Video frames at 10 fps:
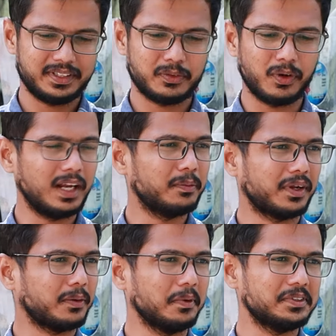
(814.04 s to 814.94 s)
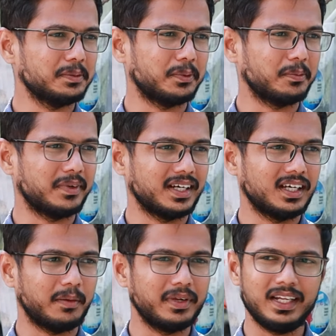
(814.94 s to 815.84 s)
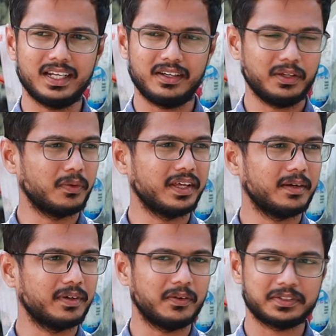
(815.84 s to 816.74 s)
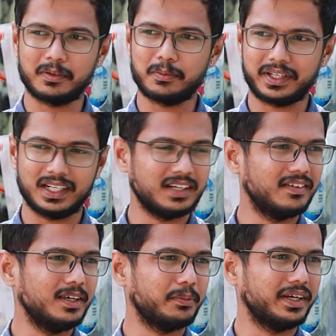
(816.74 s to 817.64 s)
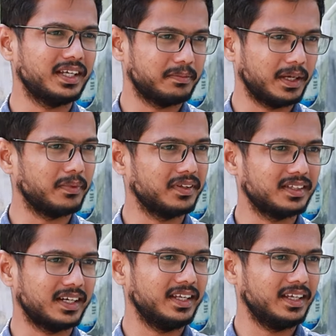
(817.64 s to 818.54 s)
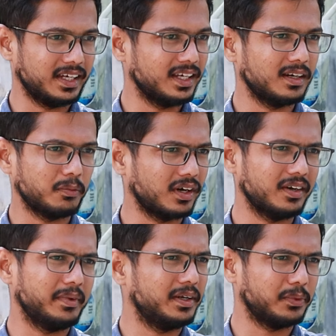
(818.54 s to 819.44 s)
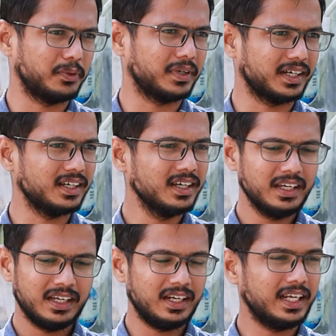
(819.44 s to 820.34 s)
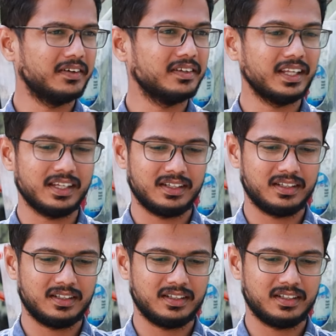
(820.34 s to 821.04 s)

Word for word: வந்து கோயிலுக்கு போனா குளிச்சுட்டு போகணுமாங்க அப்படி இல்லைன்னா நீங்க குளிக்காம அவசரமா போறீங்களா வெளியே போயிட்டு அந்த பைப்ல வந்து தண்ணி கை கால் முகம் அழுமிட்டு போகணுமாங்க இல்லைன்னா வந்து நீங்க